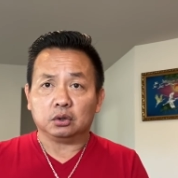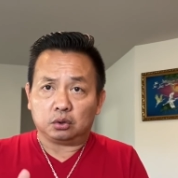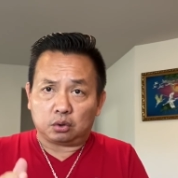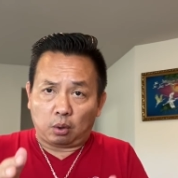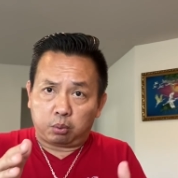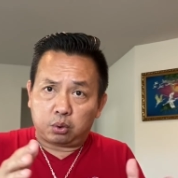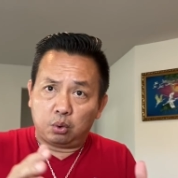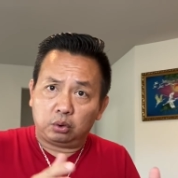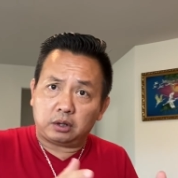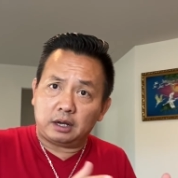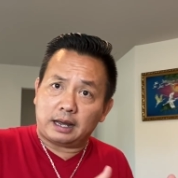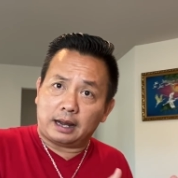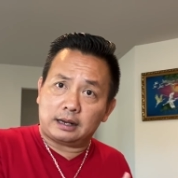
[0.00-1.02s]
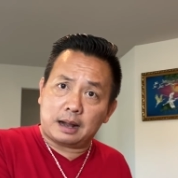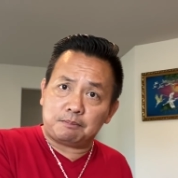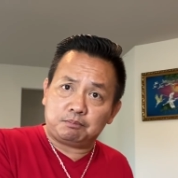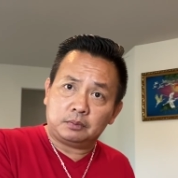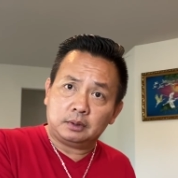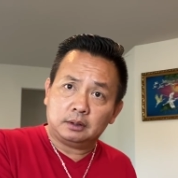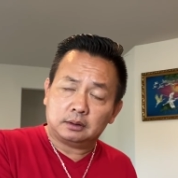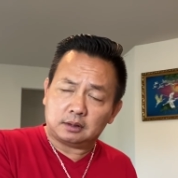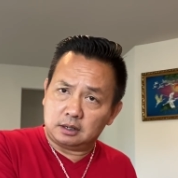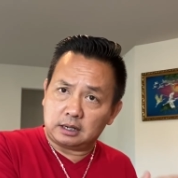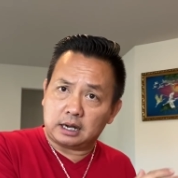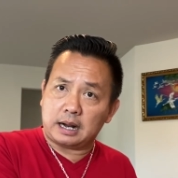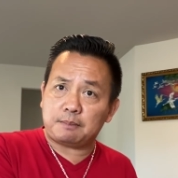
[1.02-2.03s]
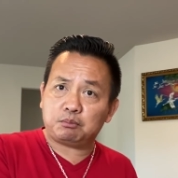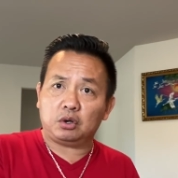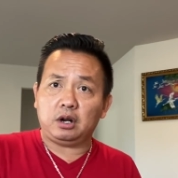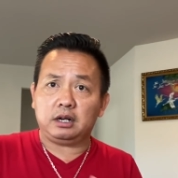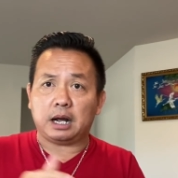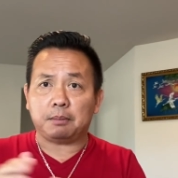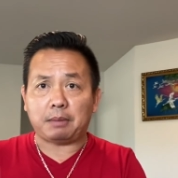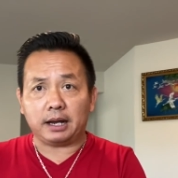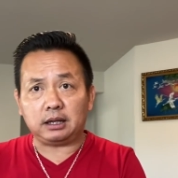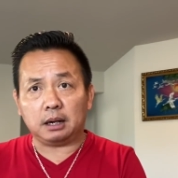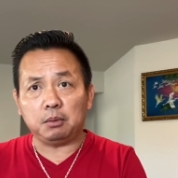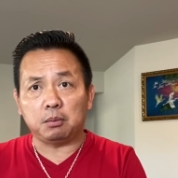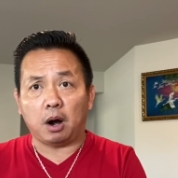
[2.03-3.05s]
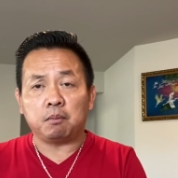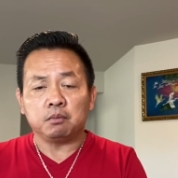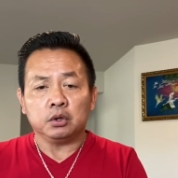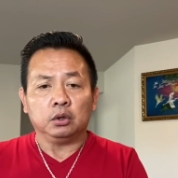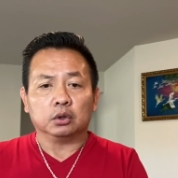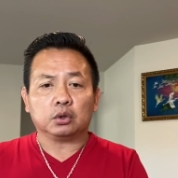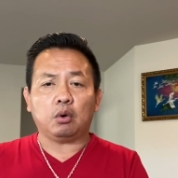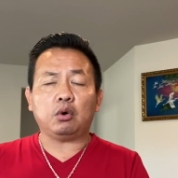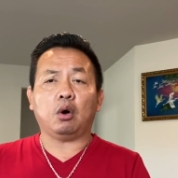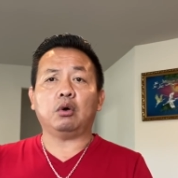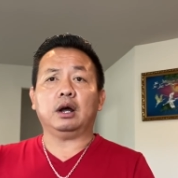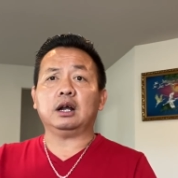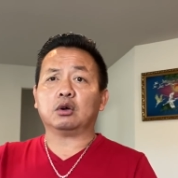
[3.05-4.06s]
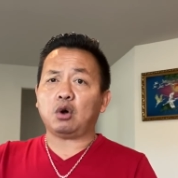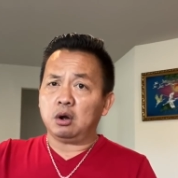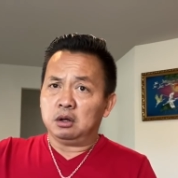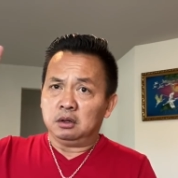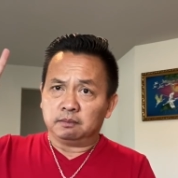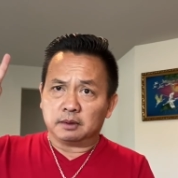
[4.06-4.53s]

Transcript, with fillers: sụt xuống tới ngày 5 từ ngày 5 cho đến ngày 7 tháng 11 thô đồ lại là có